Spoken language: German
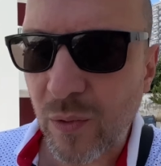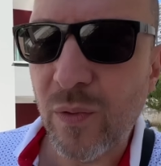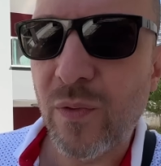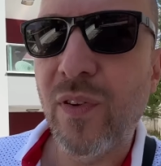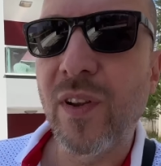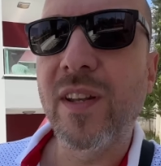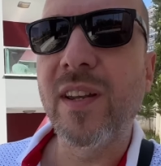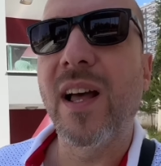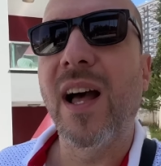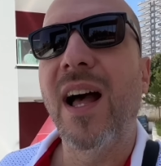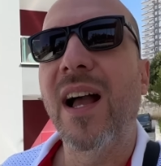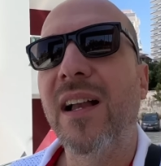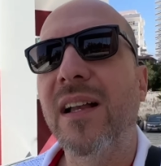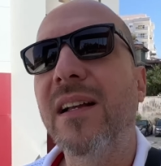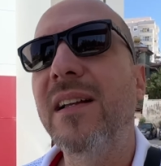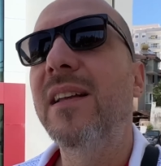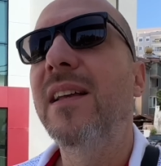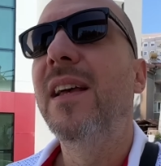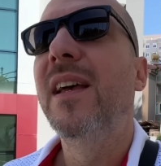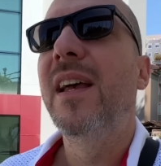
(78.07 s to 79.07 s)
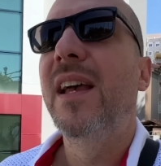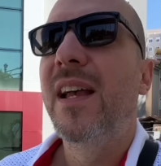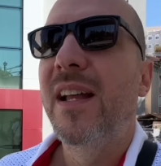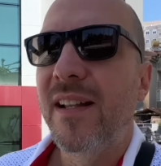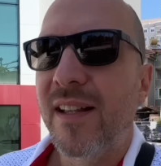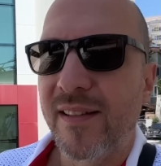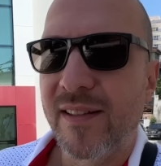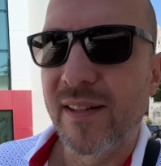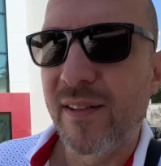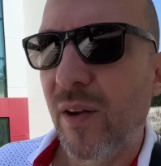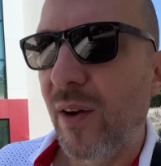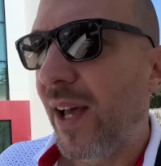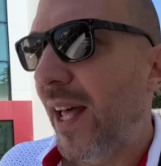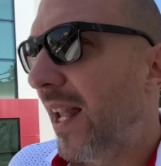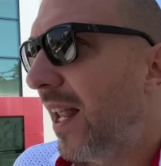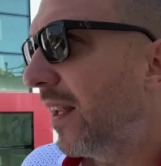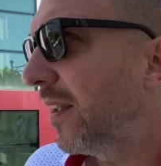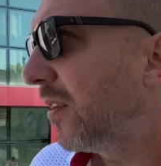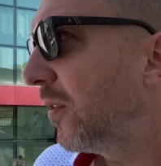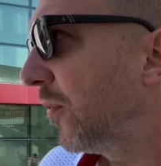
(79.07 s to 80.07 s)
gut vertrage. Das ist auch
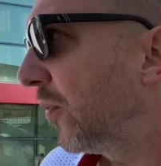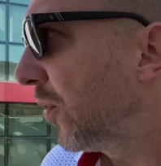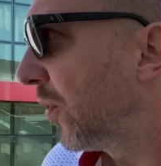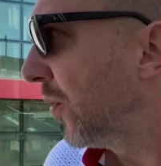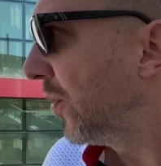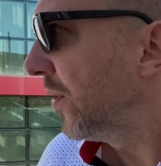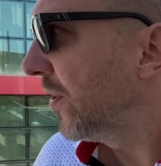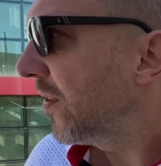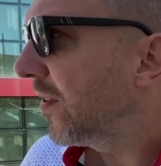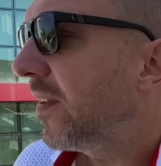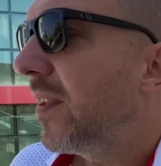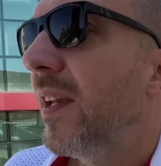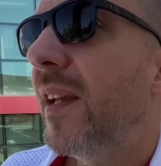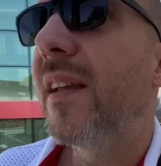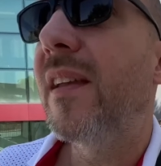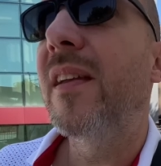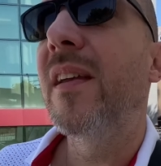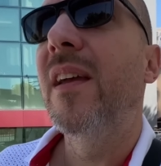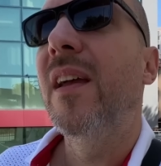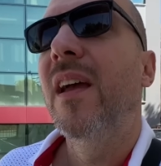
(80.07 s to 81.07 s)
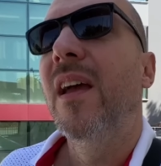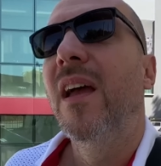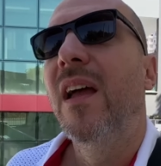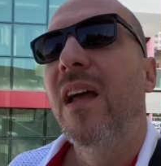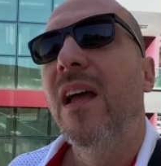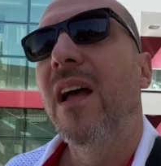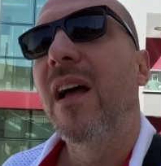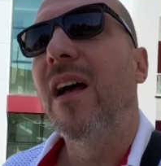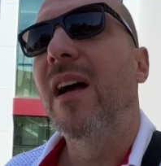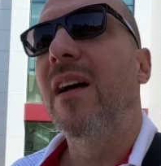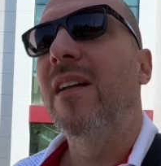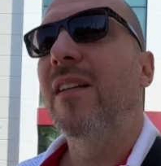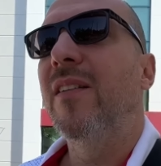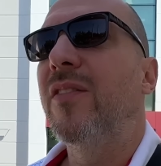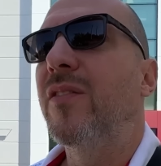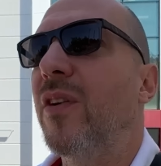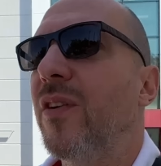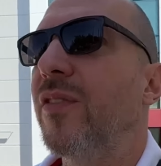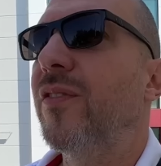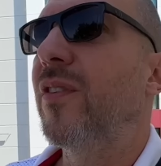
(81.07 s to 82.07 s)
relativ günstig. Äh,
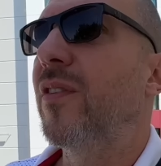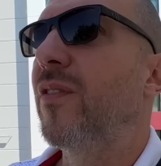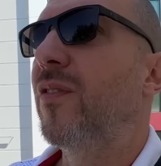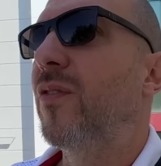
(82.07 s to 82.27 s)
das kostet